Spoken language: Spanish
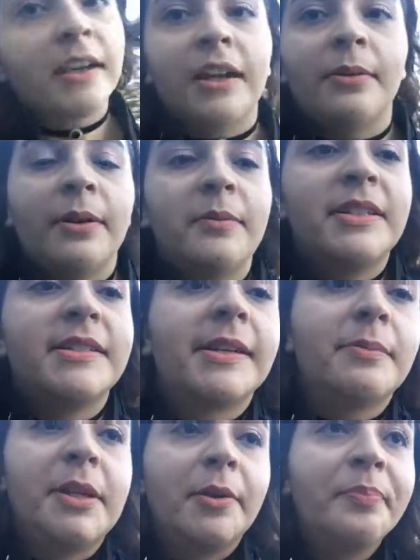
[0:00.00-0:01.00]
grabar mientras
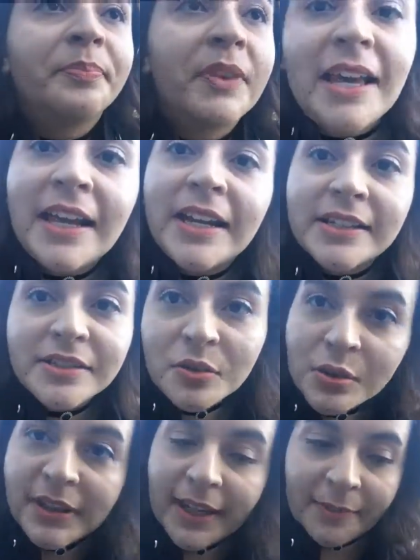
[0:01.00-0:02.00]
camino. Eh,
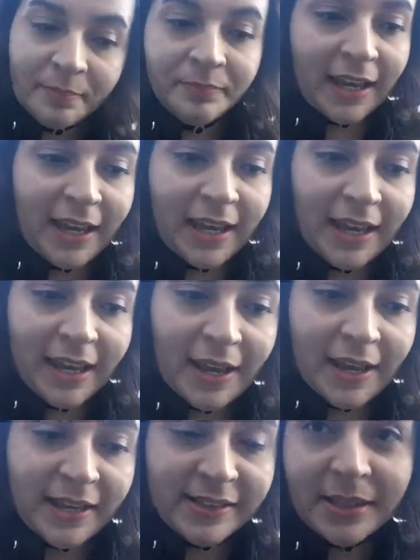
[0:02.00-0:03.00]
resulta
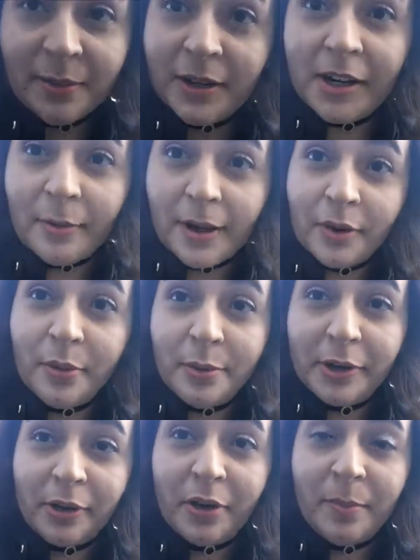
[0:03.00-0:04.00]
que estaba en el banco
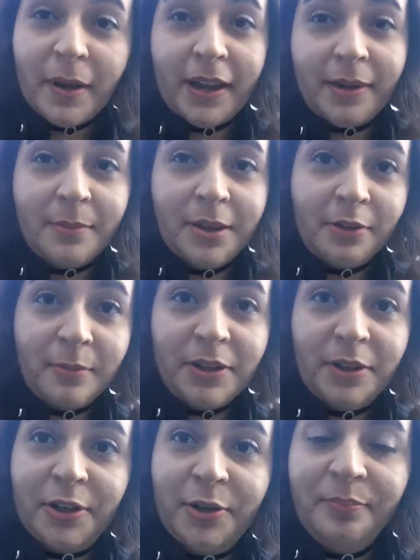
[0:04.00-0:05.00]
porque hoy pagué mi
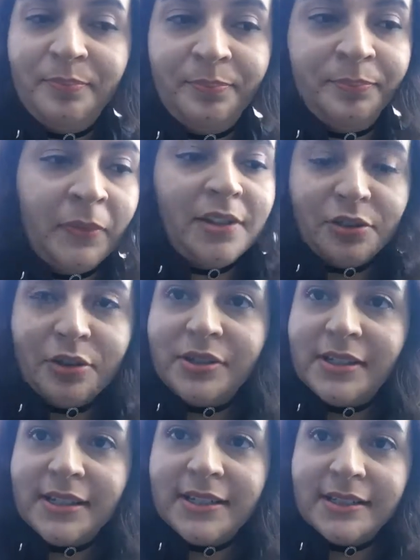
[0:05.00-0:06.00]
dormitorio y
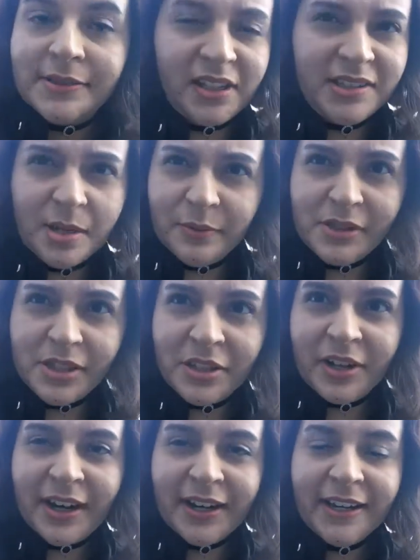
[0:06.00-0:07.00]
entonces estaba un
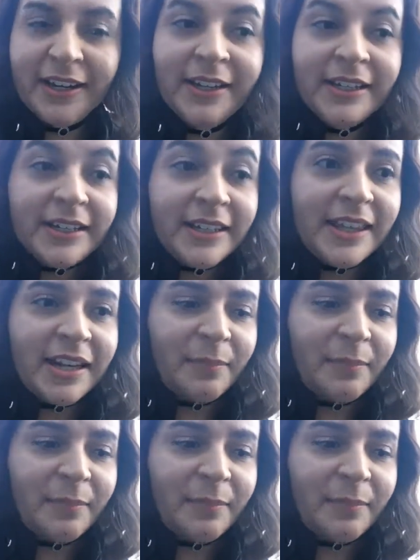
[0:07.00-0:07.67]
señor ahí y de